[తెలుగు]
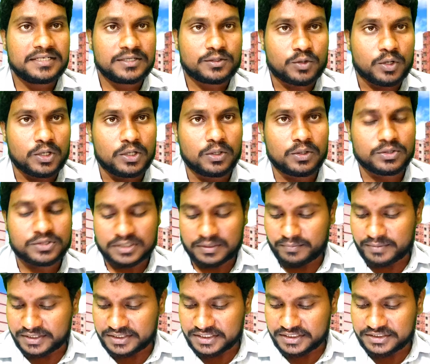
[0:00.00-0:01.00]
ఈ కొల్లూరు
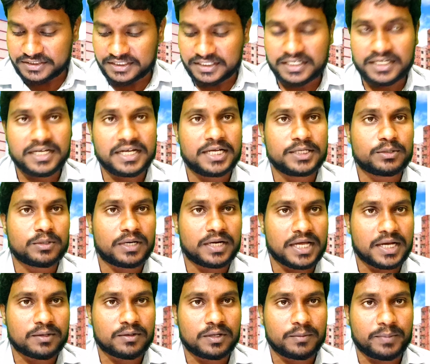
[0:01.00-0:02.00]
సంబంధించి ఎదురు
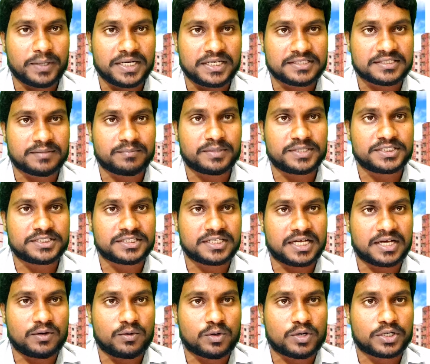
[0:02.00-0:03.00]
నాగులపల్లికి
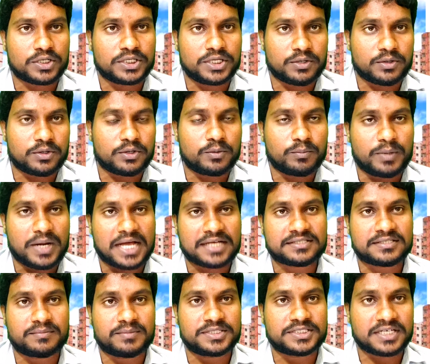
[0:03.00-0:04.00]
సంబంధించిన ఒకటి రెండు
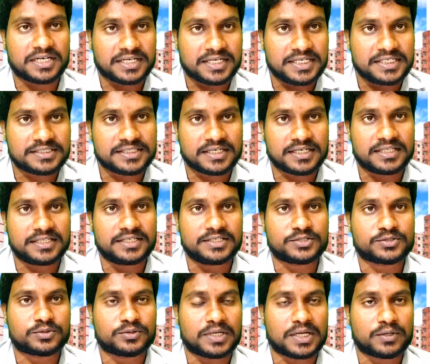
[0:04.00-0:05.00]
బ్లాక్ సంబంధించిన కీస్ అనేది
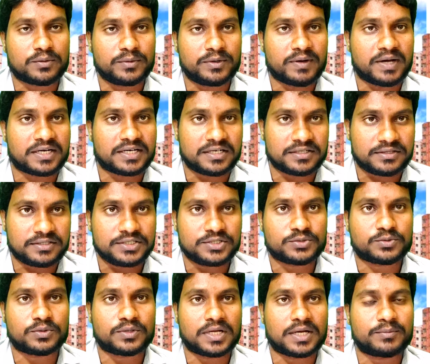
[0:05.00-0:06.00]
ఇస్తున్నారు మేము ఆల్రెడీ
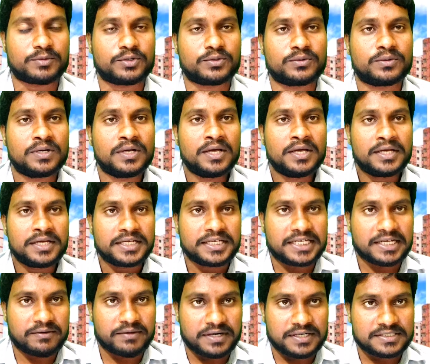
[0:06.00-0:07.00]
తీసుకున్నాము
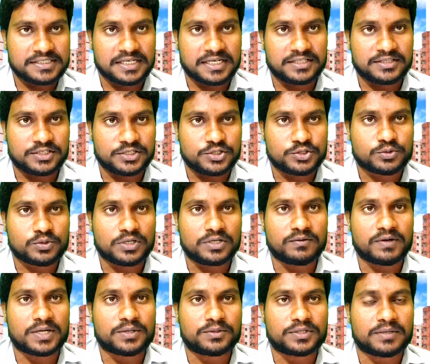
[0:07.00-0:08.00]
ఇంకెవరైనా సరే
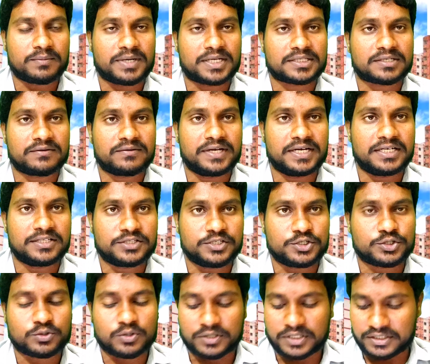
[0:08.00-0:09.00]
తీసుకొని వారు ఉంటే మాత్రం వెళ్ళి
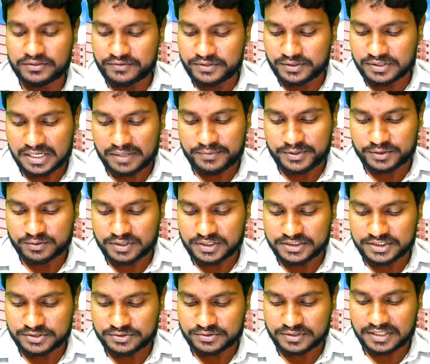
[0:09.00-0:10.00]
తీసుకోనని అని వీరు కామెంట్ కూడా
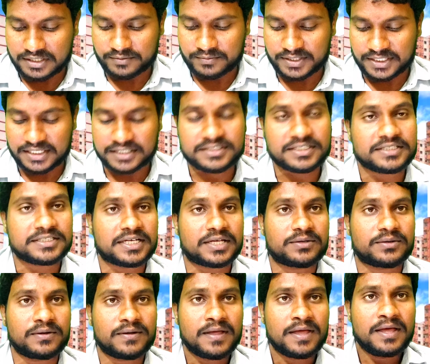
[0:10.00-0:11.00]
చేస్తున్నారు అనమాట
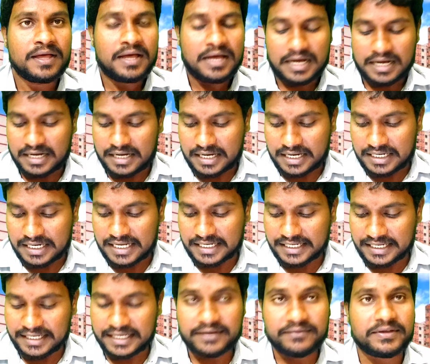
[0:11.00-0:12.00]
చేశారు
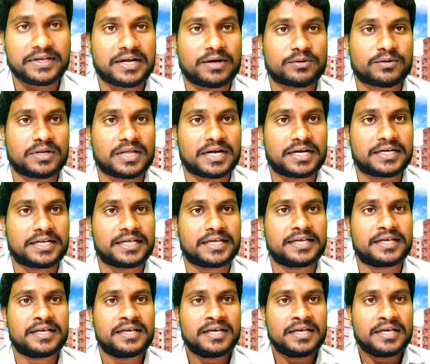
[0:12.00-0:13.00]
అలాగే వీరు ఏమంటున్నారంటే